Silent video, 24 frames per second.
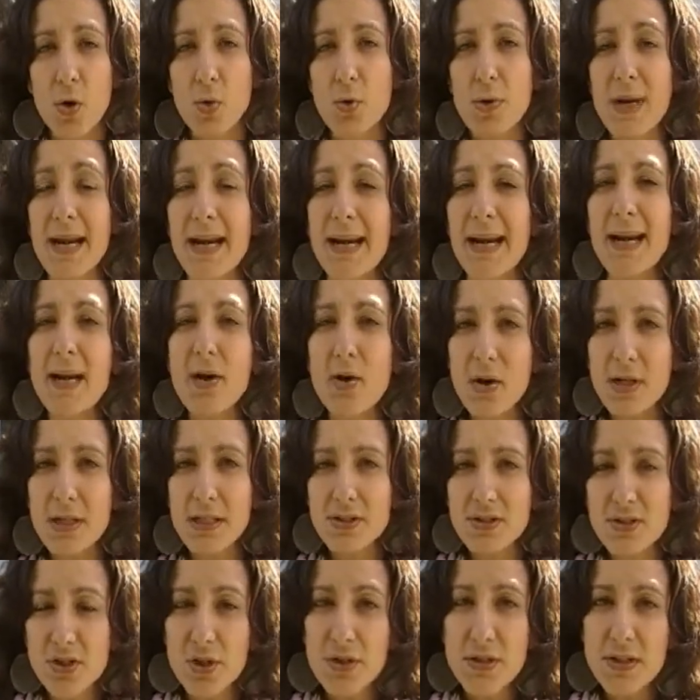con una
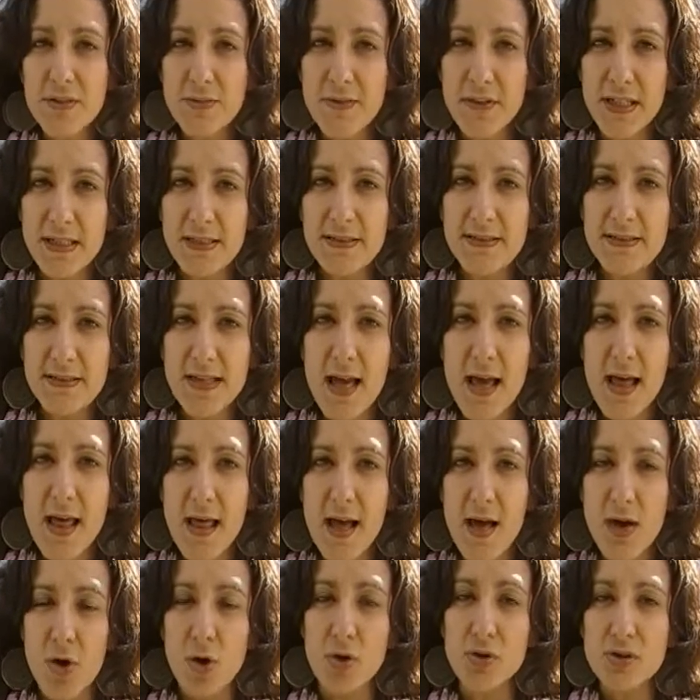recolección
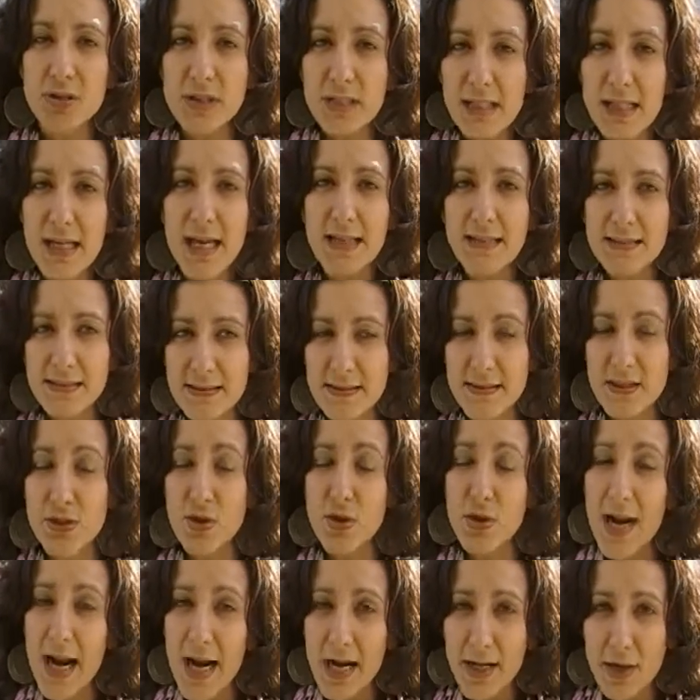diferenciada, con días
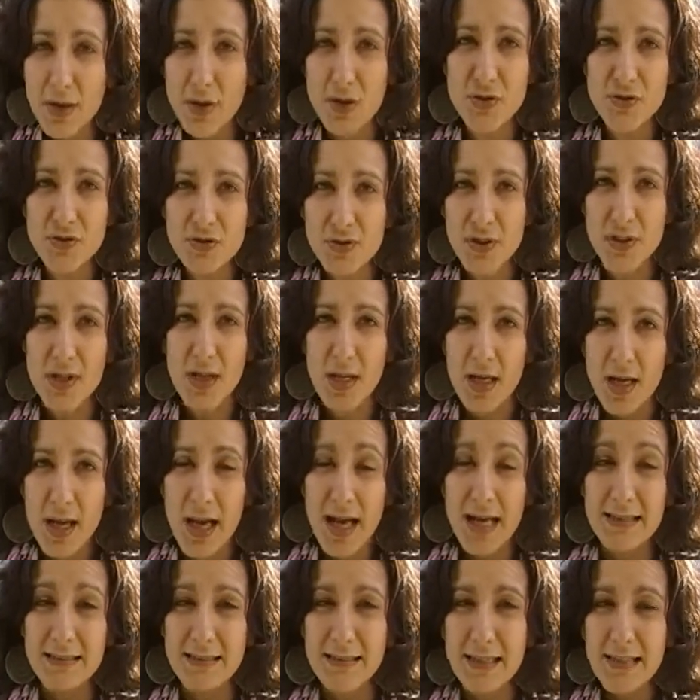y horarios
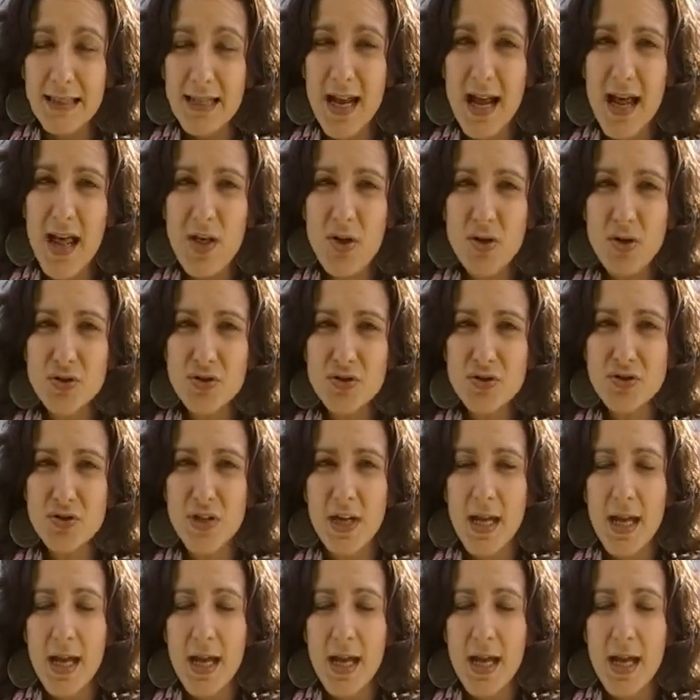asignados.